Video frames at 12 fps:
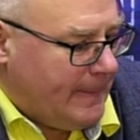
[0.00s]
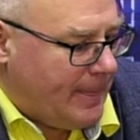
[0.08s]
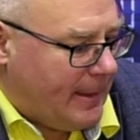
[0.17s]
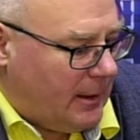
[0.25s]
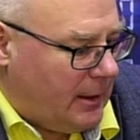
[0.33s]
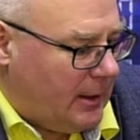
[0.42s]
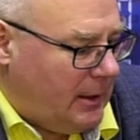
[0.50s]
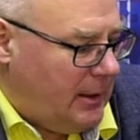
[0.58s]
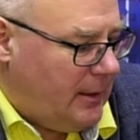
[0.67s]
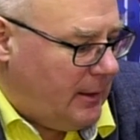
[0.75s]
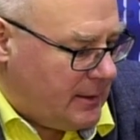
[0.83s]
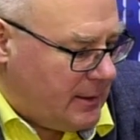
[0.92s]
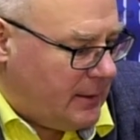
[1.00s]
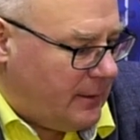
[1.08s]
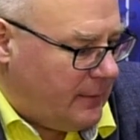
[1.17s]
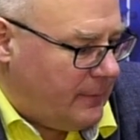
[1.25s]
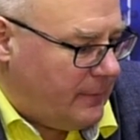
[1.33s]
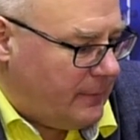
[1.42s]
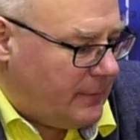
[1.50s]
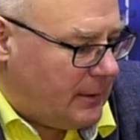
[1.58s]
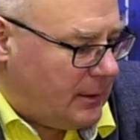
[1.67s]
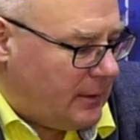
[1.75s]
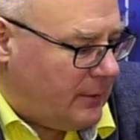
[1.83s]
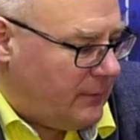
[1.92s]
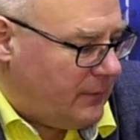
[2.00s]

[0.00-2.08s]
Э, и, в,